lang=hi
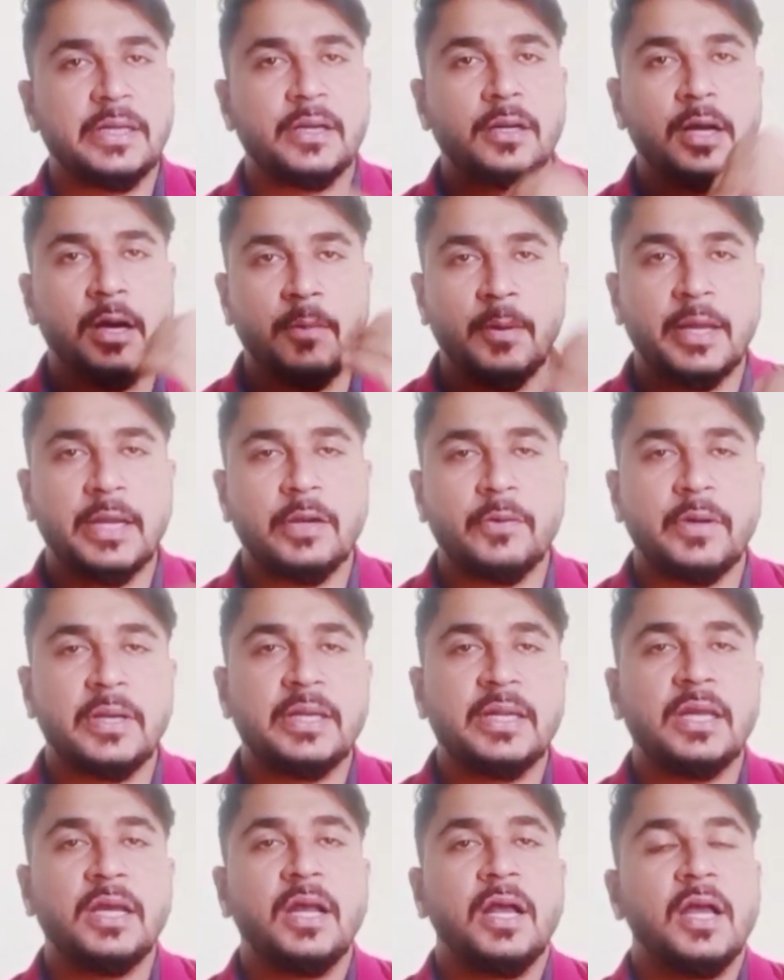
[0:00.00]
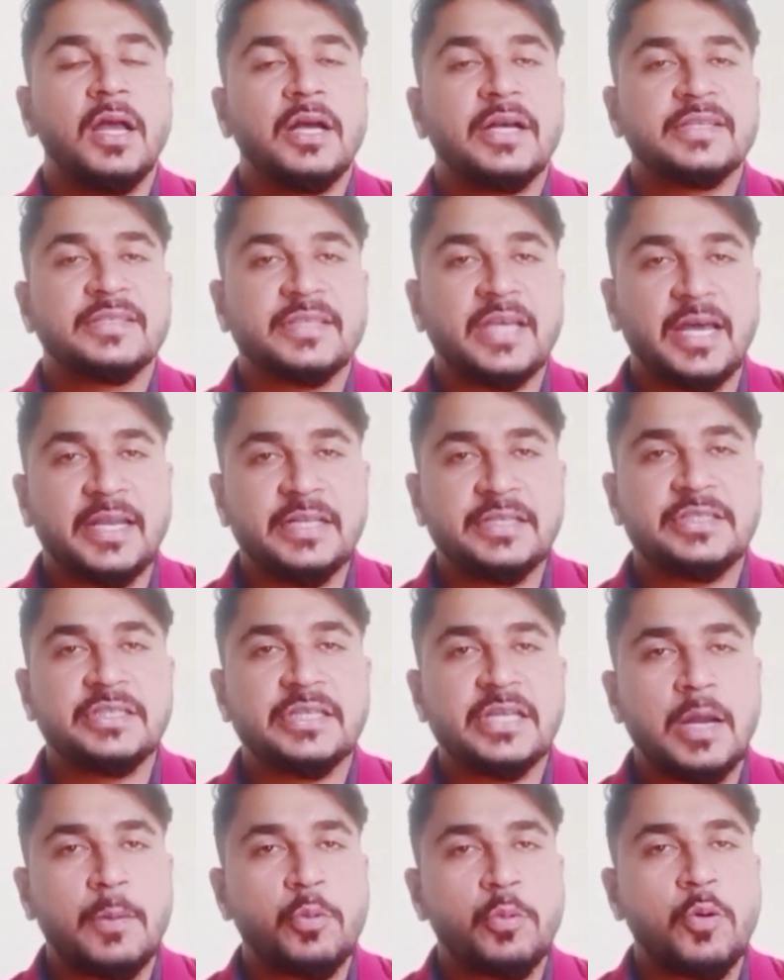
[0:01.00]
कब आने वाली है सारी चीजें
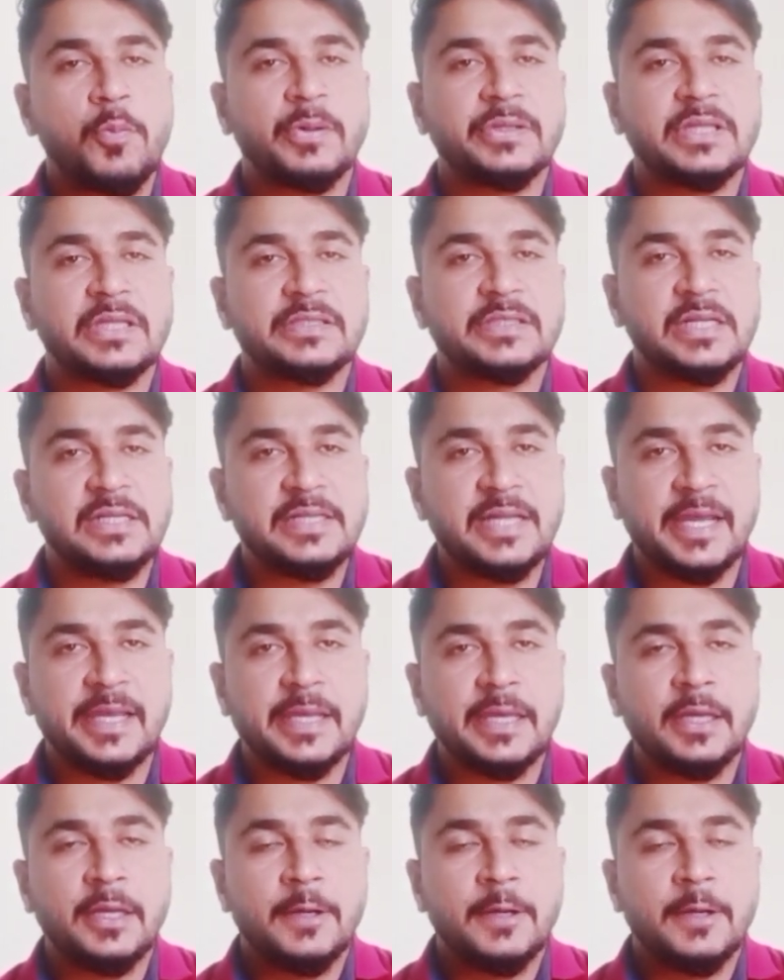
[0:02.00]
आपको पता चल जाएगी